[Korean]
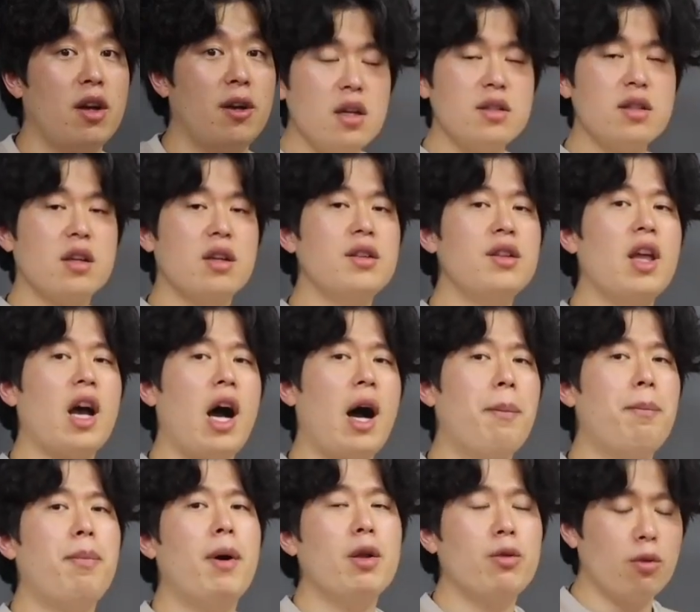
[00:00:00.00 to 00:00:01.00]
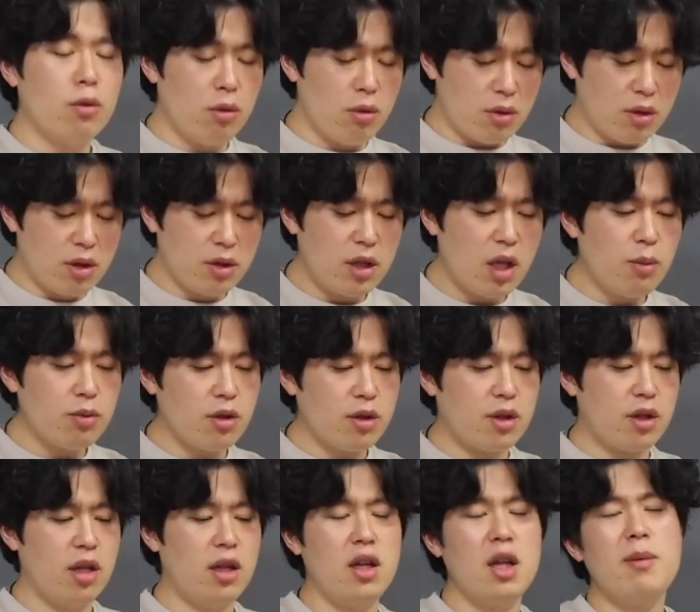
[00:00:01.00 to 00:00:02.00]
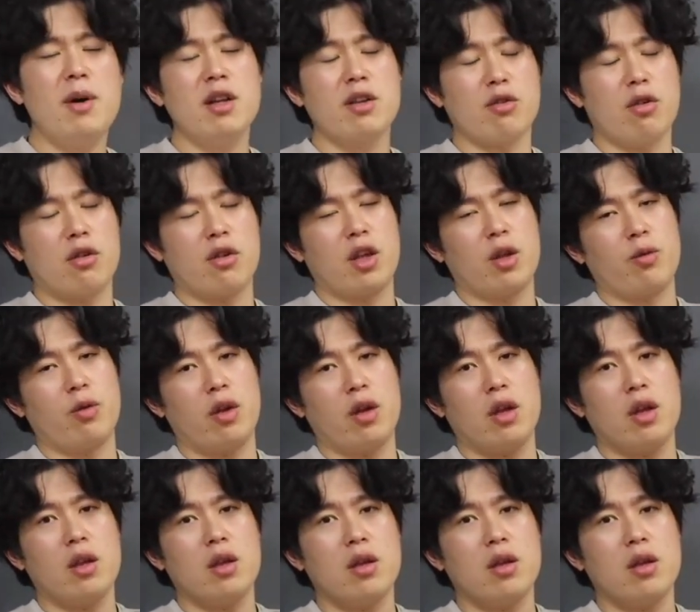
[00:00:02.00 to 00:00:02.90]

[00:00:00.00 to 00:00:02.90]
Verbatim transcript: 자, 근데 아빠도 그때부터 딜레마를 겪게 돼.